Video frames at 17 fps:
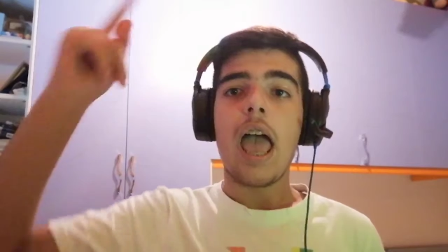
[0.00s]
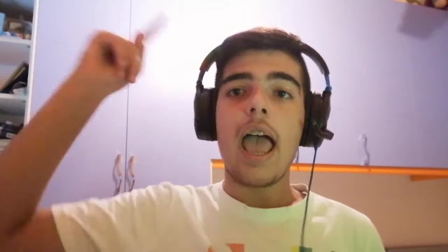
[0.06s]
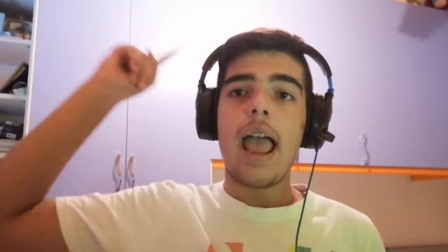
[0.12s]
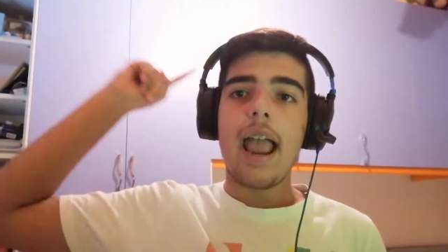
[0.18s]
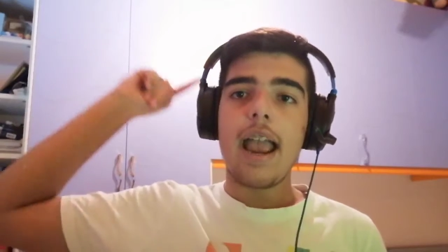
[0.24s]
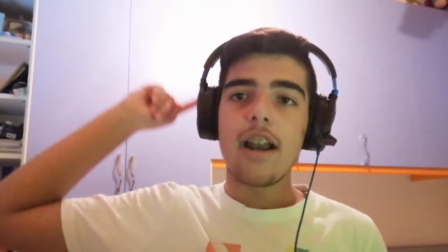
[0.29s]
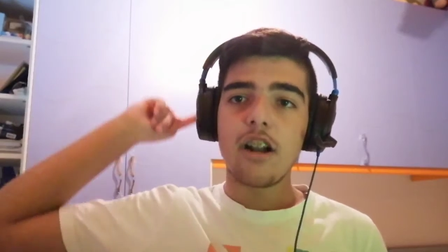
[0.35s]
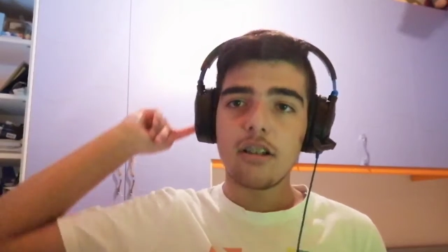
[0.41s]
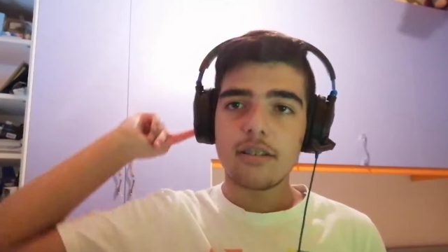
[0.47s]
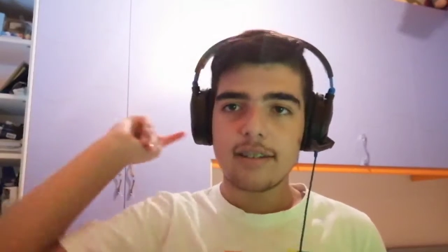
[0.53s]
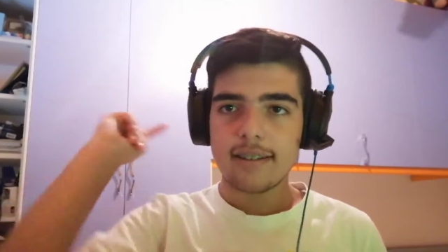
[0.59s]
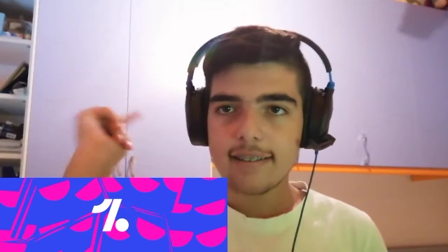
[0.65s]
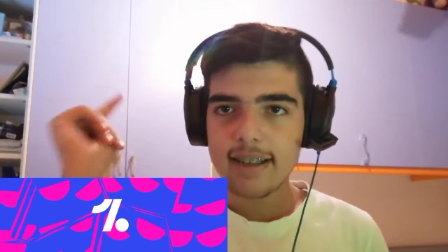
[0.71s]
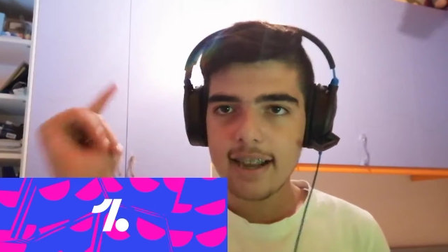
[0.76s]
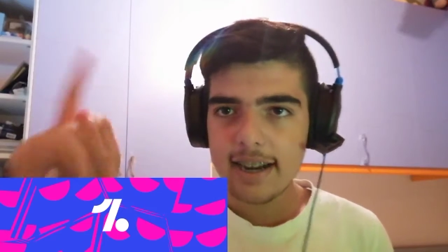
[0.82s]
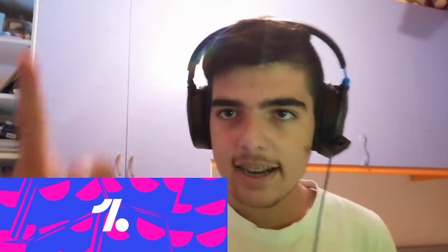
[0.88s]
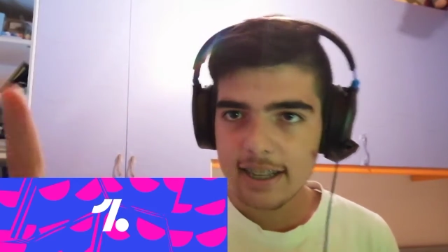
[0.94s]
E inoltre
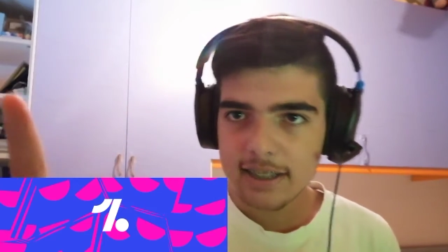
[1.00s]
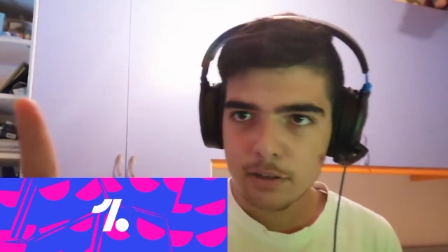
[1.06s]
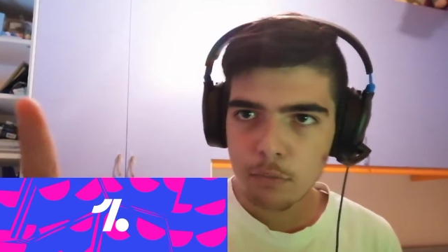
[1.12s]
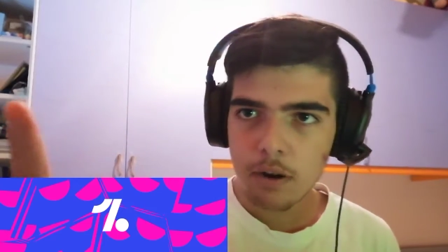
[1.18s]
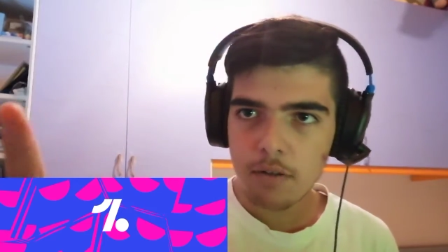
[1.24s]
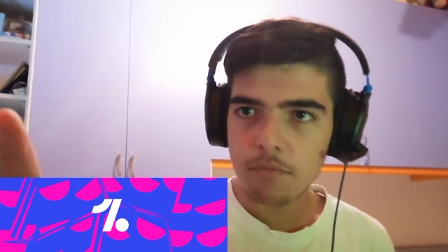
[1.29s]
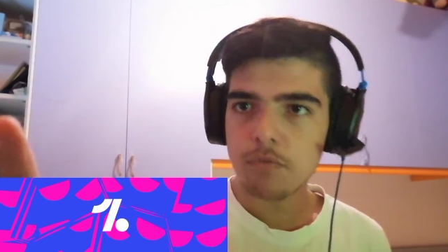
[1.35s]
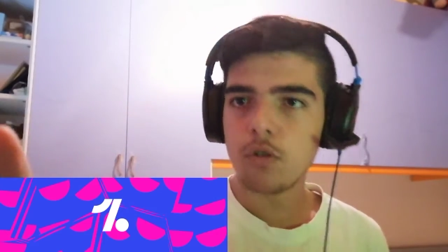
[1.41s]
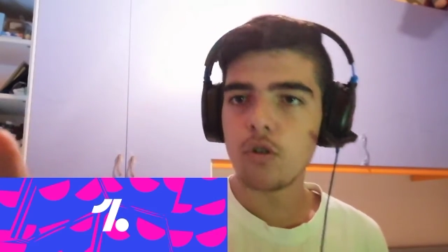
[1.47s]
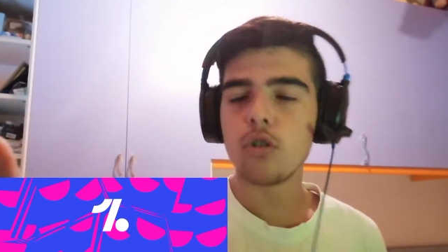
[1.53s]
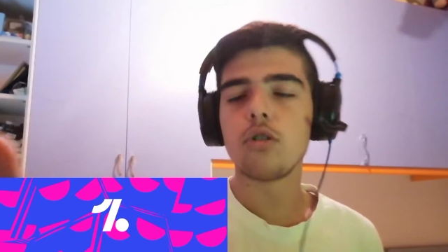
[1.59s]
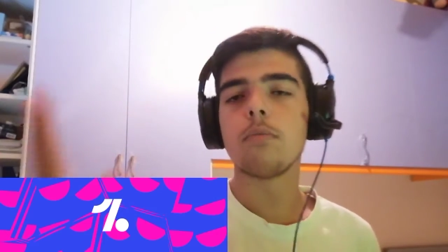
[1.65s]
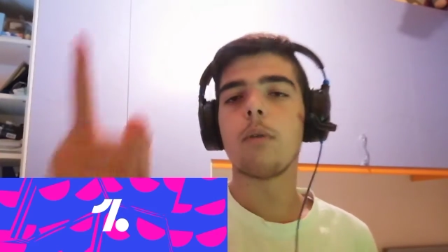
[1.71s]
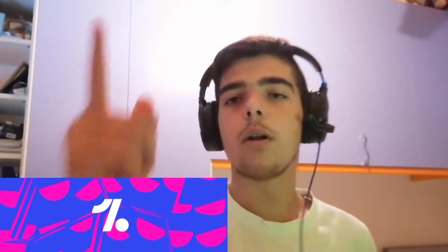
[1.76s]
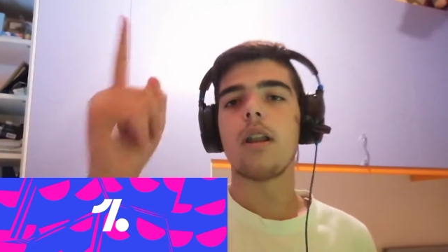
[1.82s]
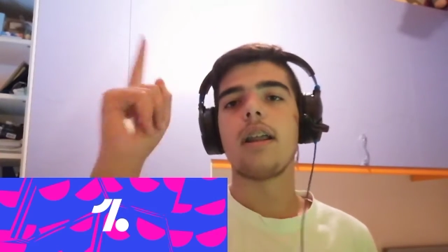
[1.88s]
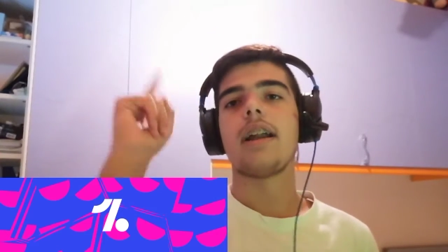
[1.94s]
scaricate
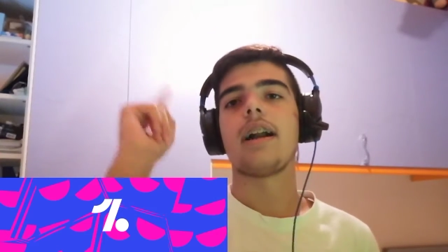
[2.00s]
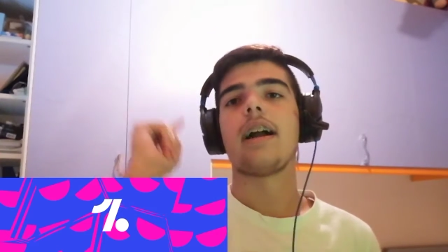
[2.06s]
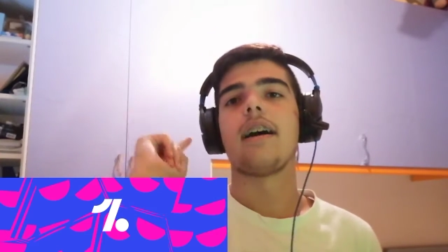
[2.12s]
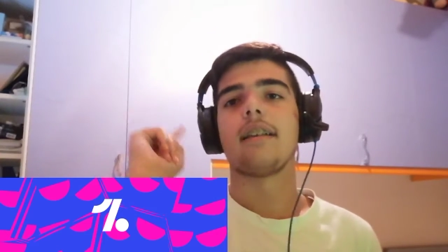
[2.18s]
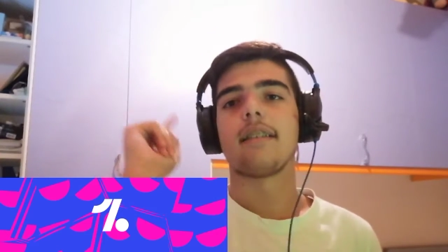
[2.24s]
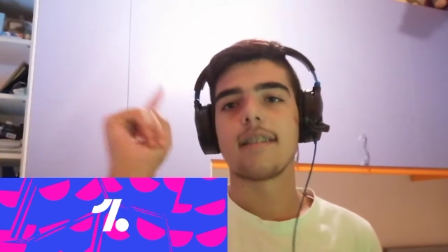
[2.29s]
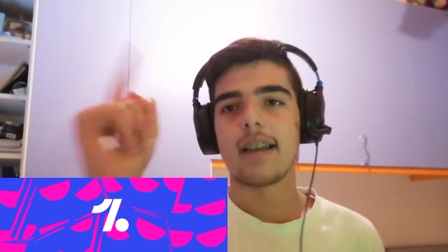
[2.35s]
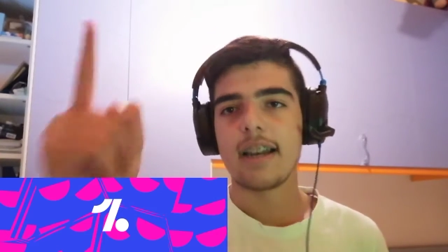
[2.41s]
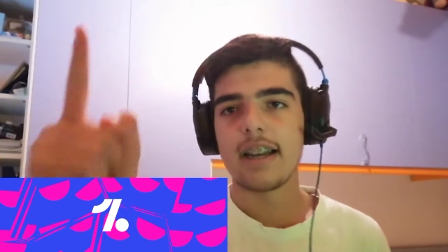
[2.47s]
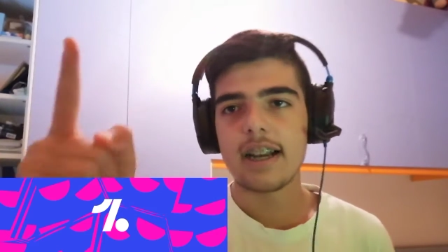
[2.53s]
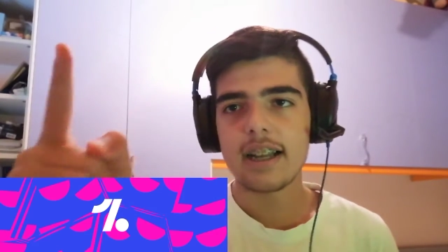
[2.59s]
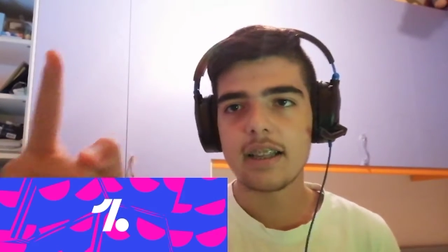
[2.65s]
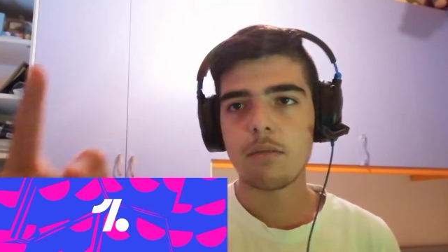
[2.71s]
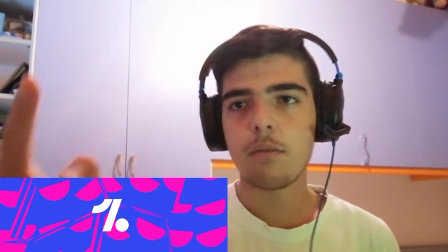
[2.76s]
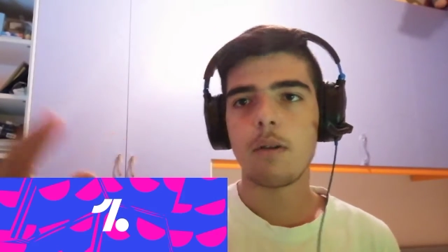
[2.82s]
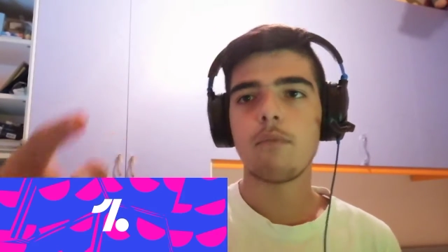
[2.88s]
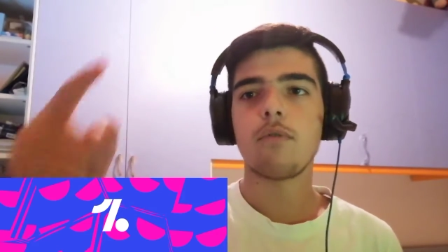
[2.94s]
OneFootball, raga.
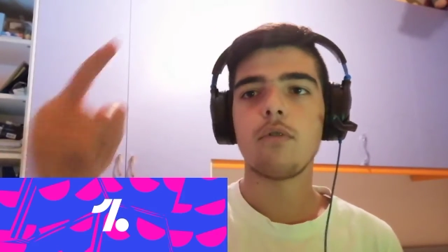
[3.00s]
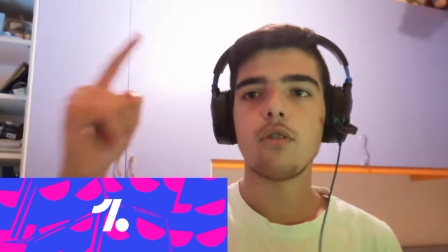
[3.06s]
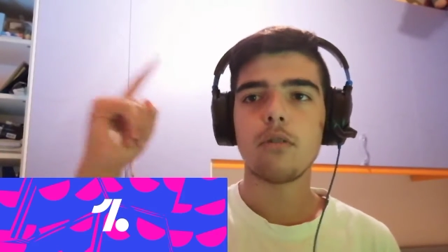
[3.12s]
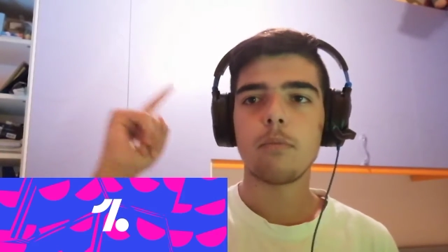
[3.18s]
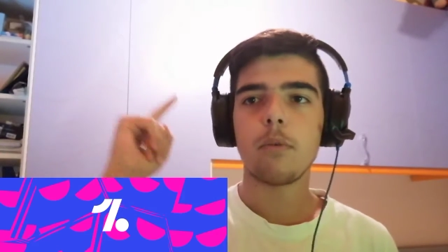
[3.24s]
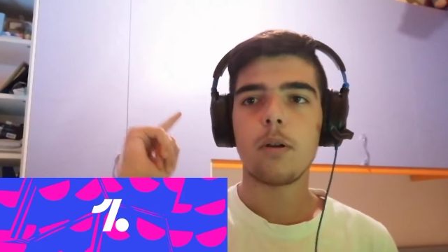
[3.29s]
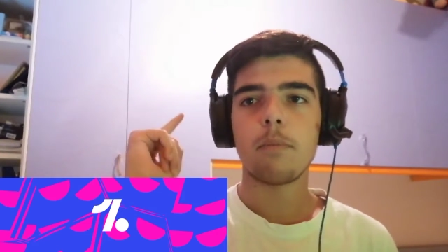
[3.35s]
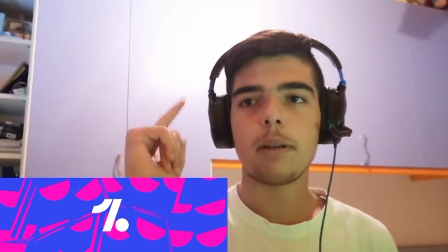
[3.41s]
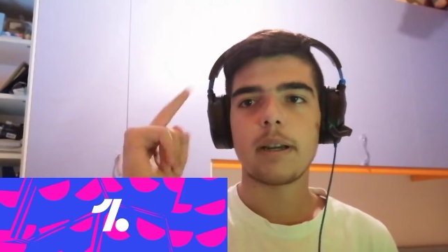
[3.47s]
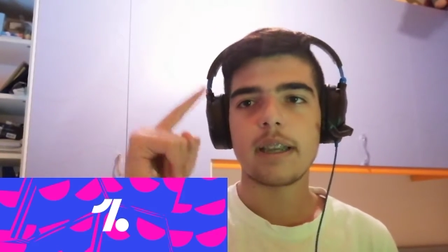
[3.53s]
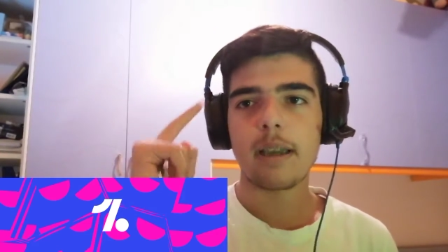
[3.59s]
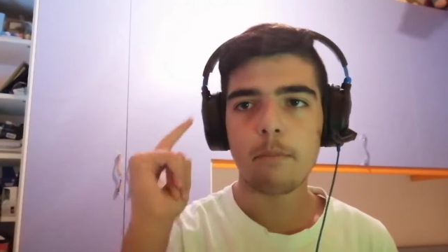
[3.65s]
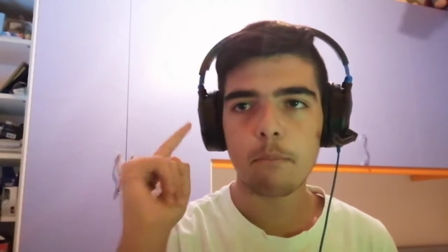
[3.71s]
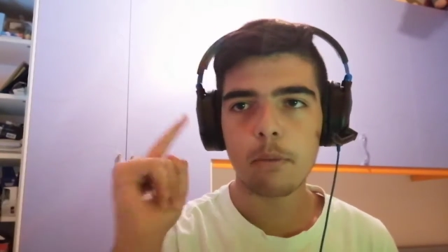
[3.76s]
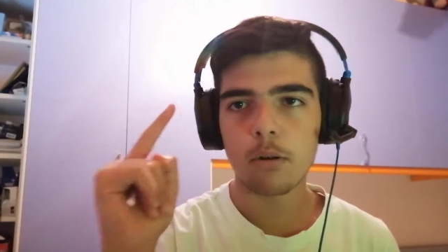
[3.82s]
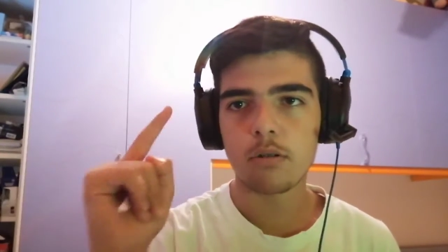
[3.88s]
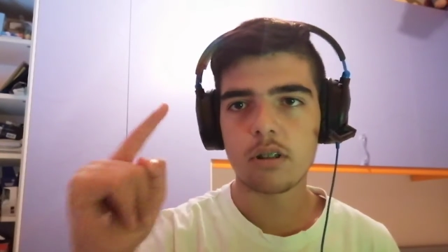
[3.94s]
Scaricate OneFootball perché è
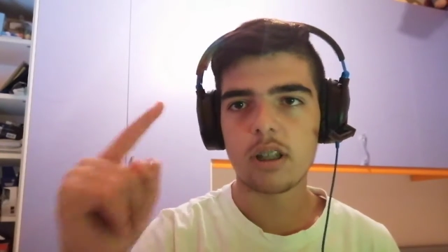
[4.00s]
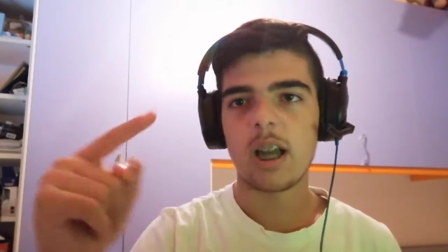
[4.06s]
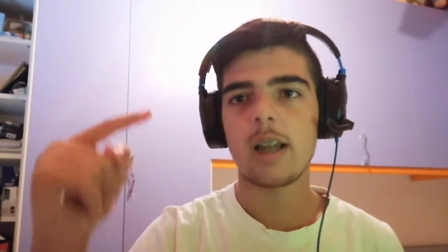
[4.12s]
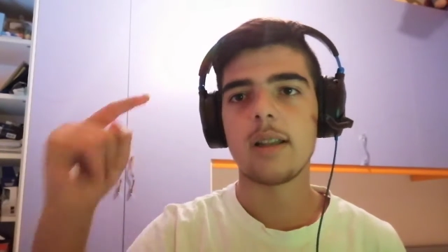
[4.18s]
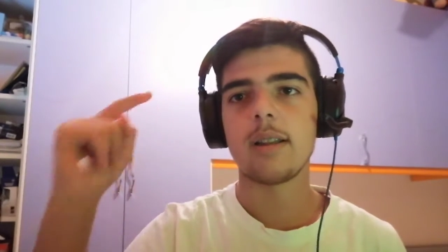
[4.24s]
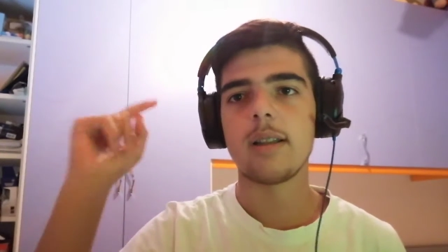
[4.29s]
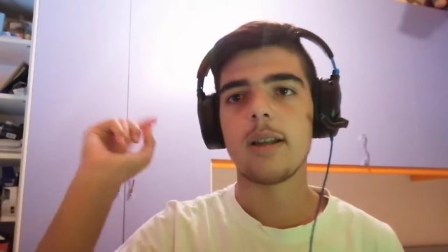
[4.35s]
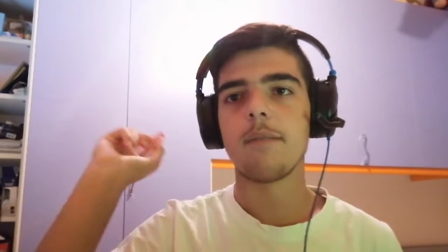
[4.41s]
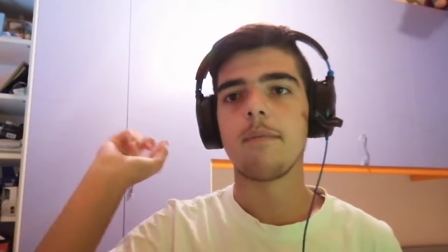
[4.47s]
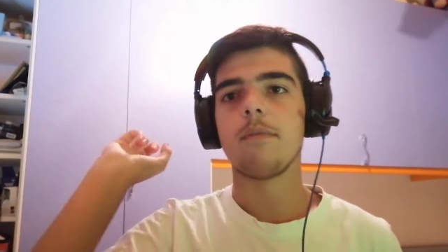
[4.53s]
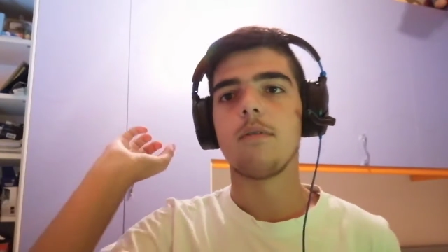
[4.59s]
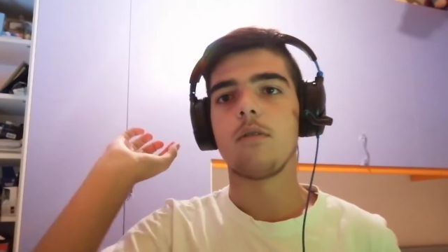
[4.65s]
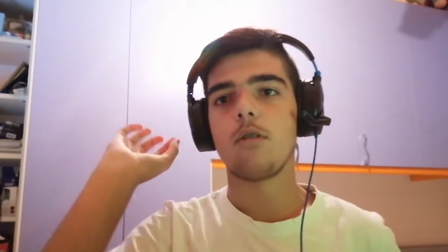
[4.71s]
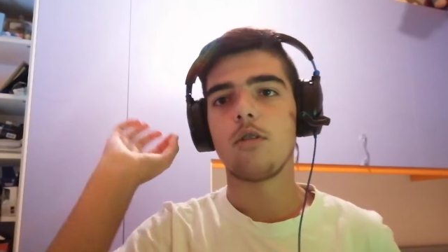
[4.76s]
importante.